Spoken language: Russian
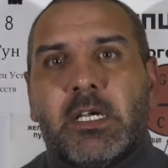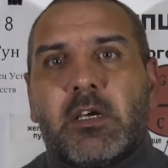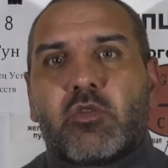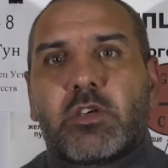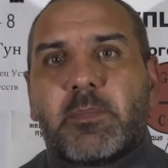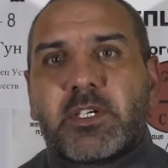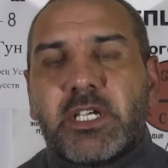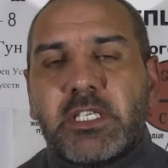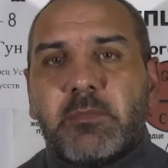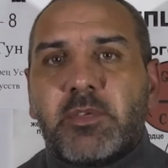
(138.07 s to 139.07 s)

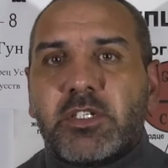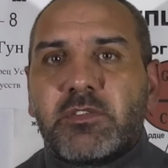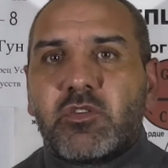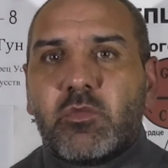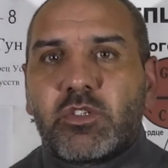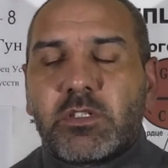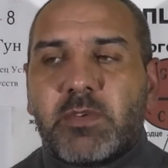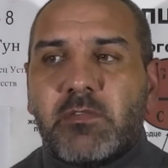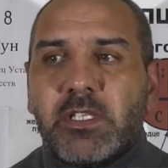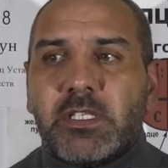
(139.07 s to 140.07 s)
Рукопожатие прежде всего может
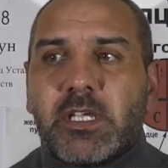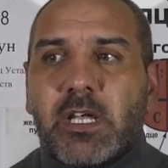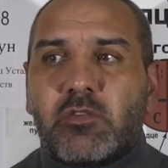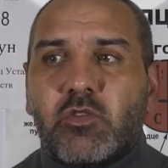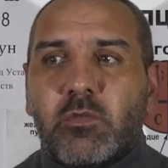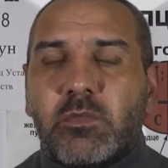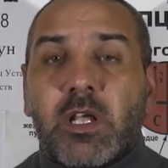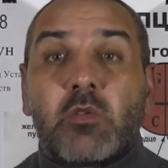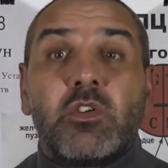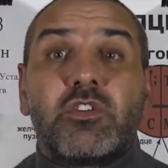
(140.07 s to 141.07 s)
поведать о том,
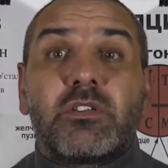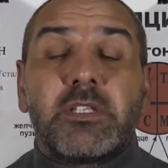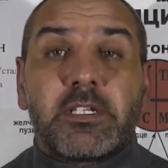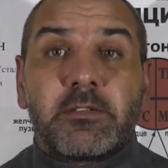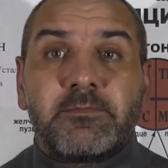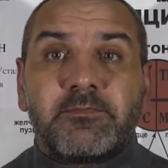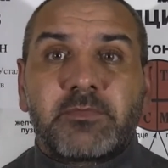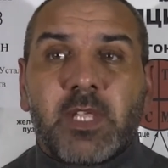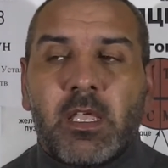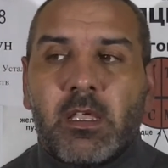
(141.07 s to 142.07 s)
какой человек –
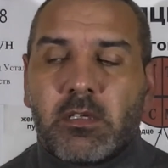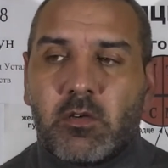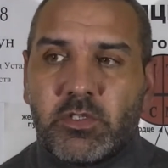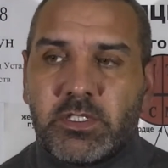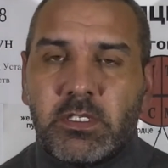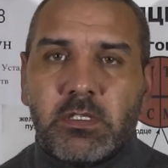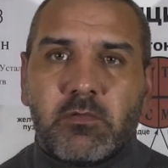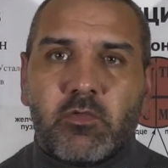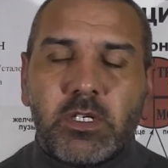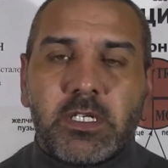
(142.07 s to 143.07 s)
какой силы,
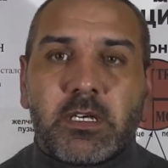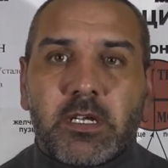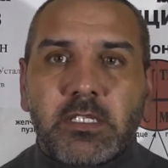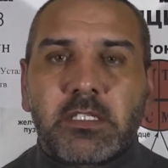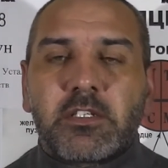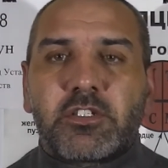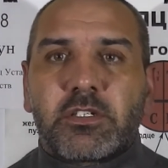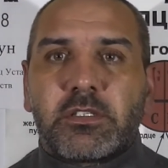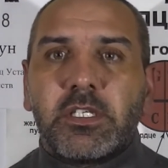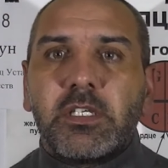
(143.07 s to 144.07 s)
воли, характера,
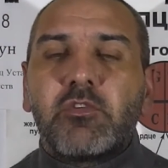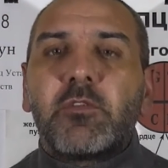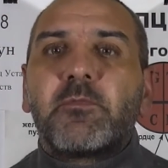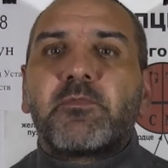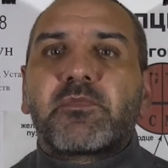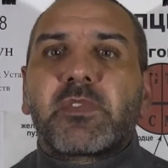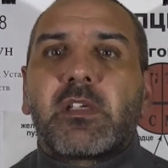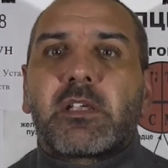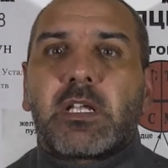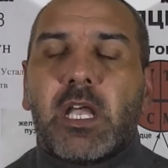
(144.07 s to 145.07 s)
черты его,
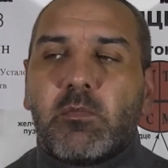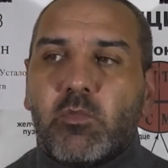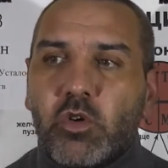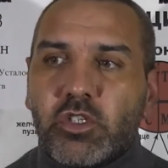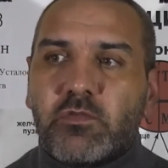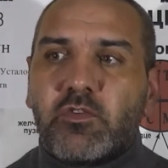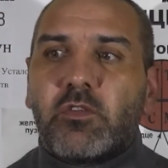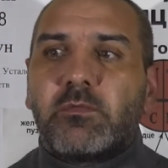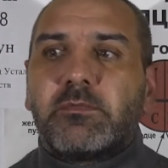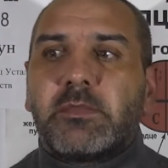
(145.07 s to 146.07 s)
какая мощь в
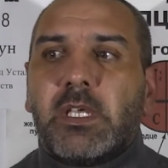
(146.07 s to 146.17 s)
нем,